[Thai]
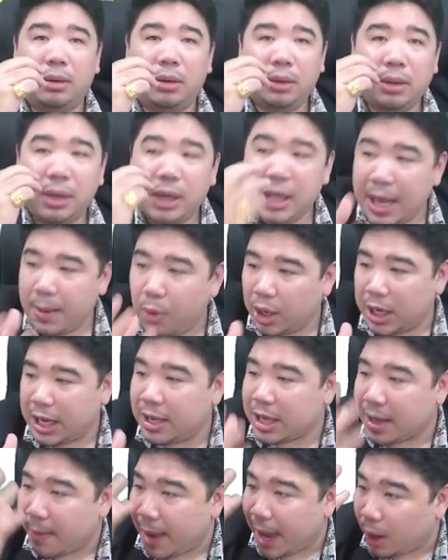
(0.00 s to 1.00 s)
เรื่องพวกนี้
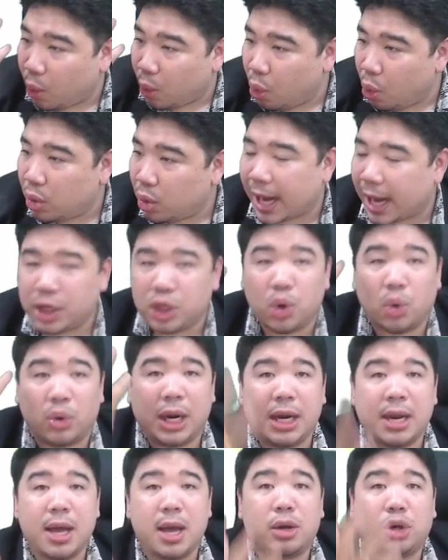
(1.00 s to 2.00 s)
จะมาคู่กัน อยู่ใน
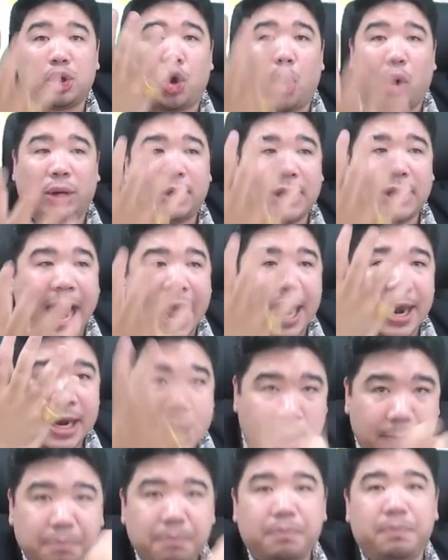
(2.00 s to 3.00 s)
เรื่องกฎการ
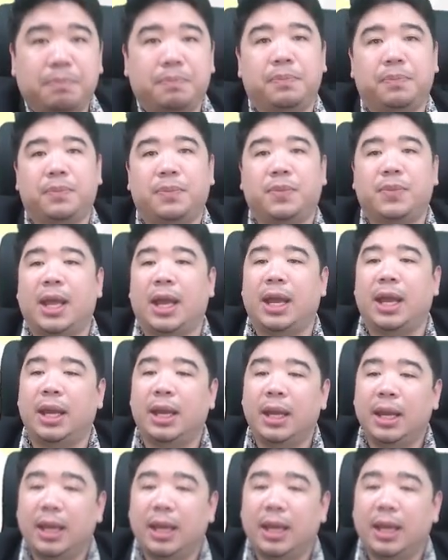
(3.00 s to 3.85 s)
นับ นะฮะ